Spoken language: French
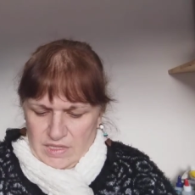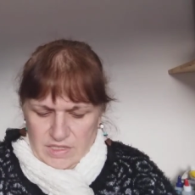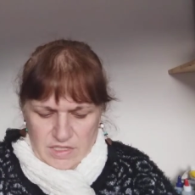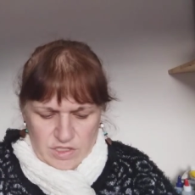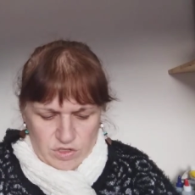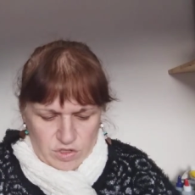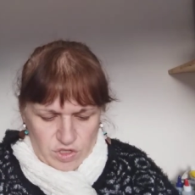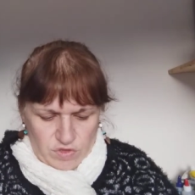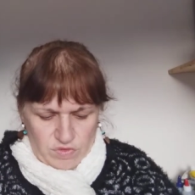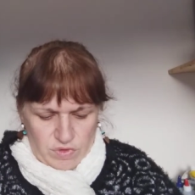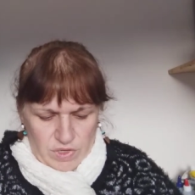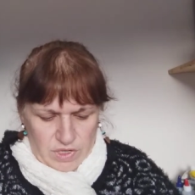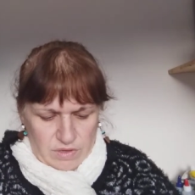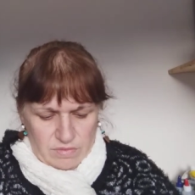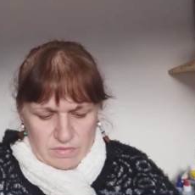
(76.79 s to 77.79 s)
C'est ce que je
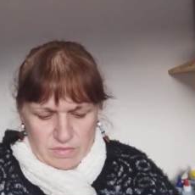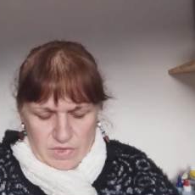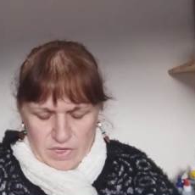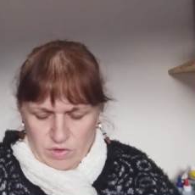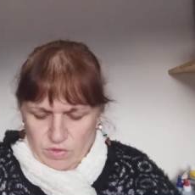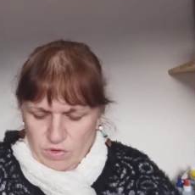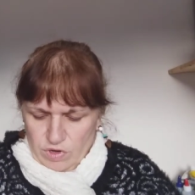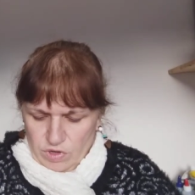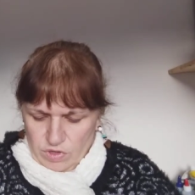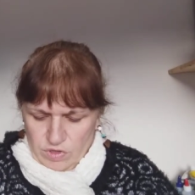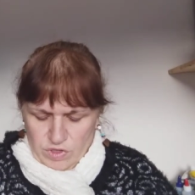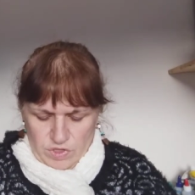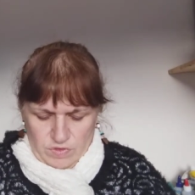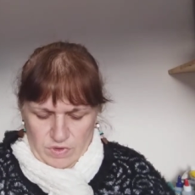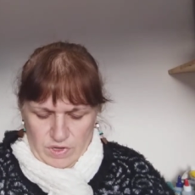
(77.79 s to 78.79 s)
voulais, la couleur
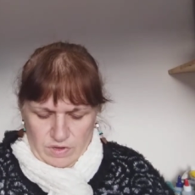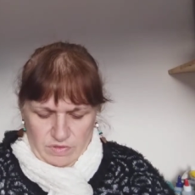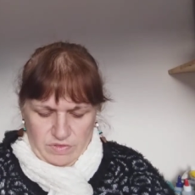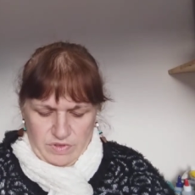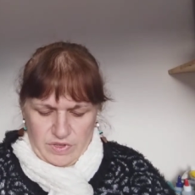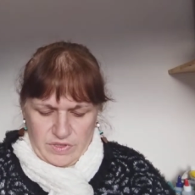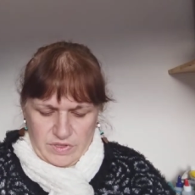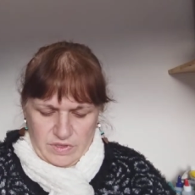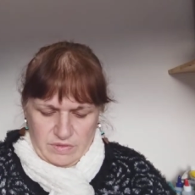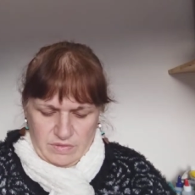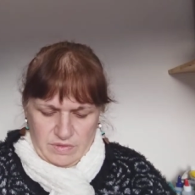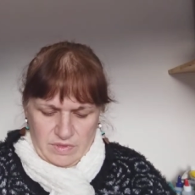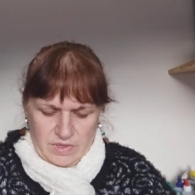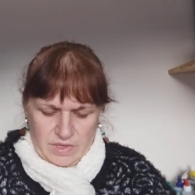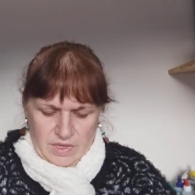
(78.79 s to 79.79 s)
que je voulais en fait.
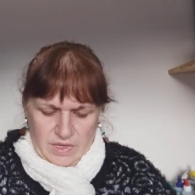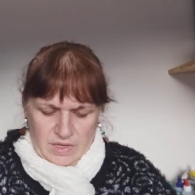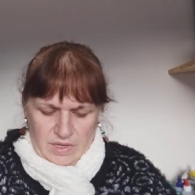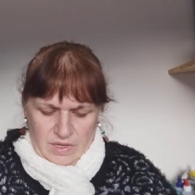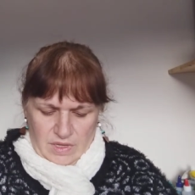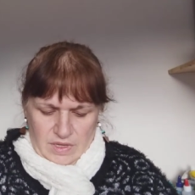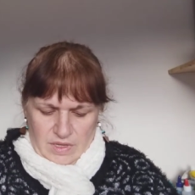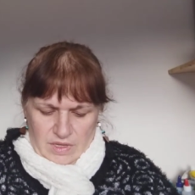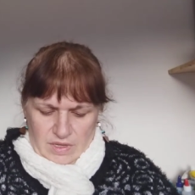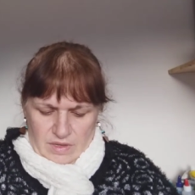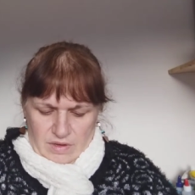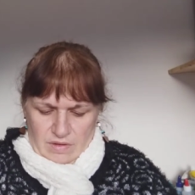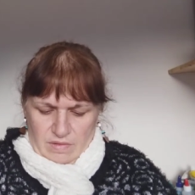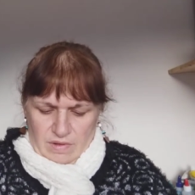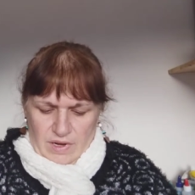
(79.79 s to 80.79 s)

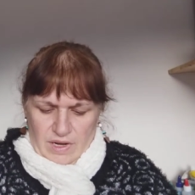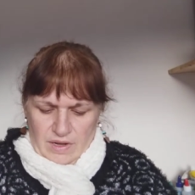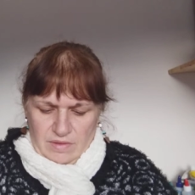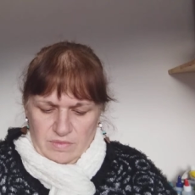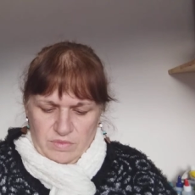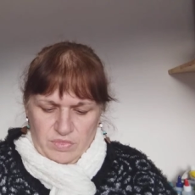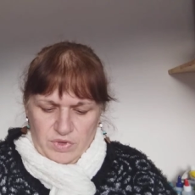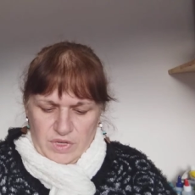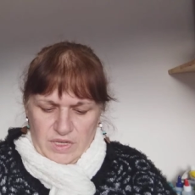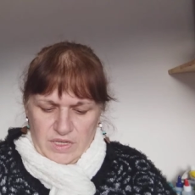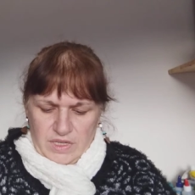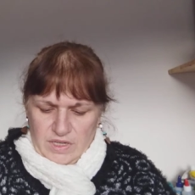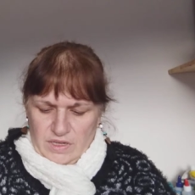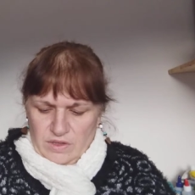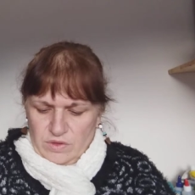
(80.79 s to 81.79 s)
Voilà, pour
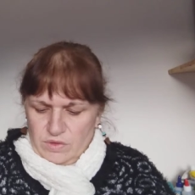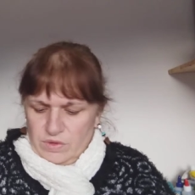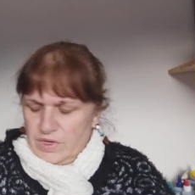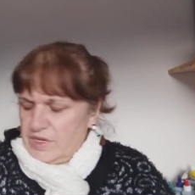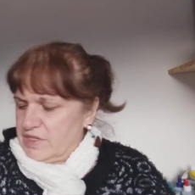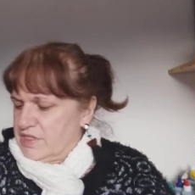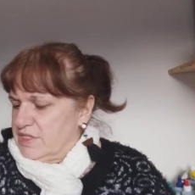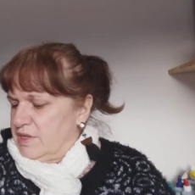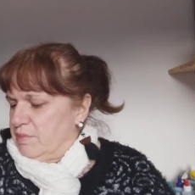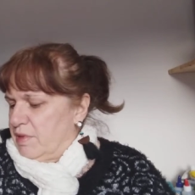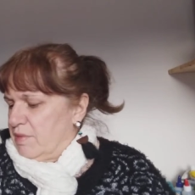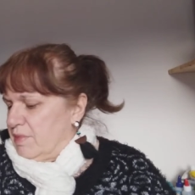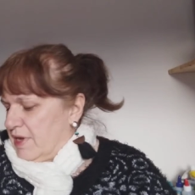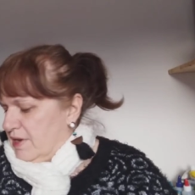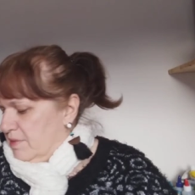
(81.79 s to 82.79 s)
écrire en doré, c'est
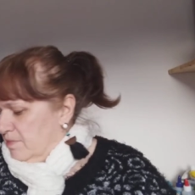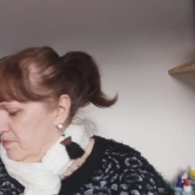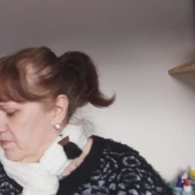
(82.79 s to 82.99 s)
pas mal.